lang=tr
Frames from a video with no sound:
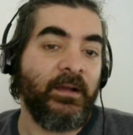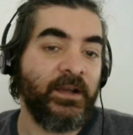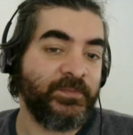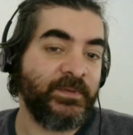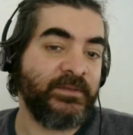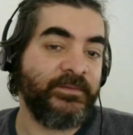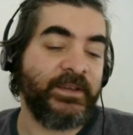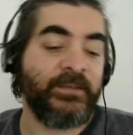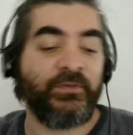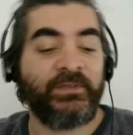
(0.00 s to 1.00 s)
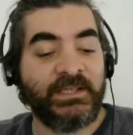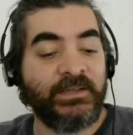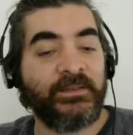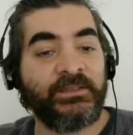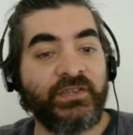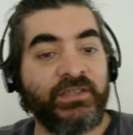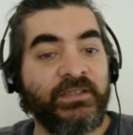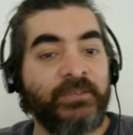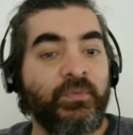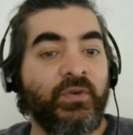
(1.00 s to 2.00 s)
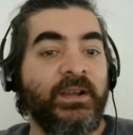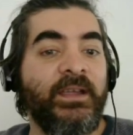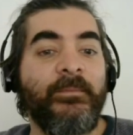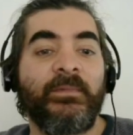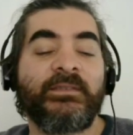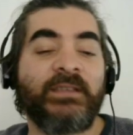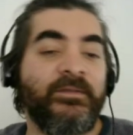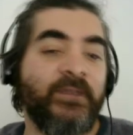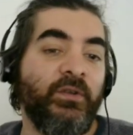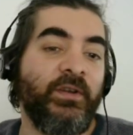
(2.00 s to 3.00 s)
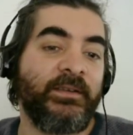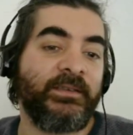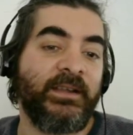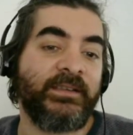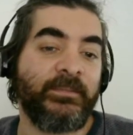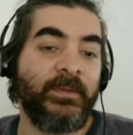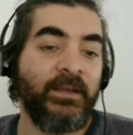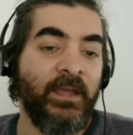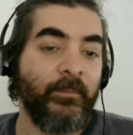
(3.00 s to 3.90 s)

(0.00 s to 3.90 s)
H5'in fikri bu. Dezavantajı nedir? Bu kare zayıf kalıyor artık her zaman.